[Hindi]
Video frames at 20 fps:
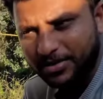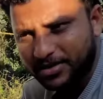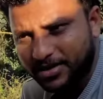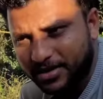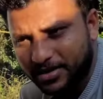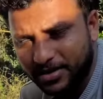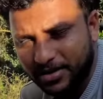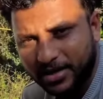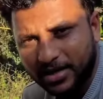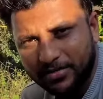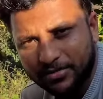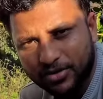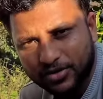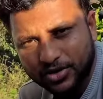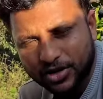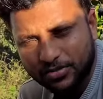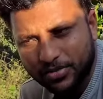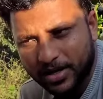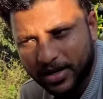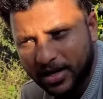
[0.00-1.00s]
सर्दी का
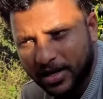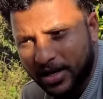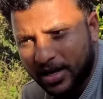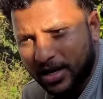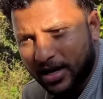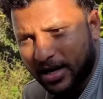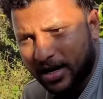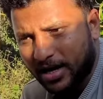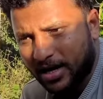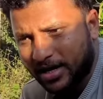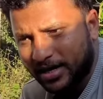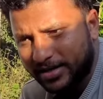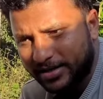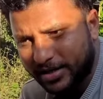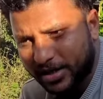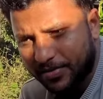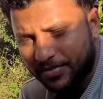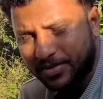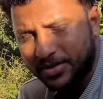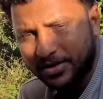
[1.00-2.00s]
मौसम है अगर ये
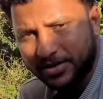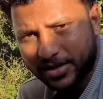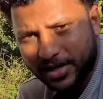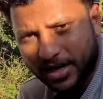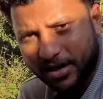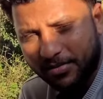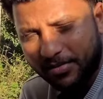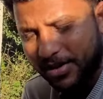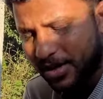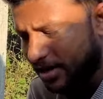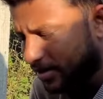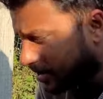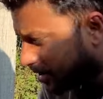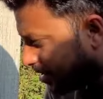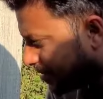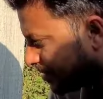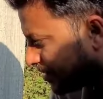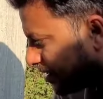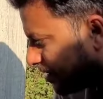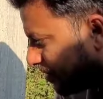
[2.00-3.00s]
जब से जन्म लिया
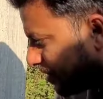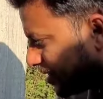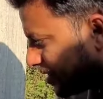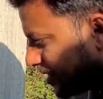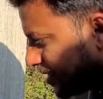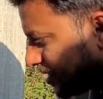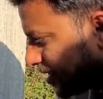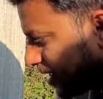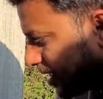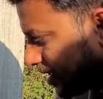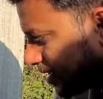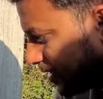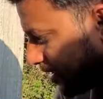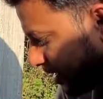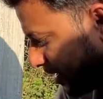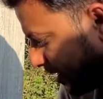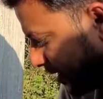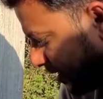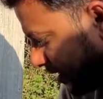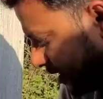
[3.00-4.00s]
तब से मशीन का अंदर
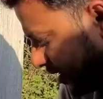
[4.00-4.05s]
है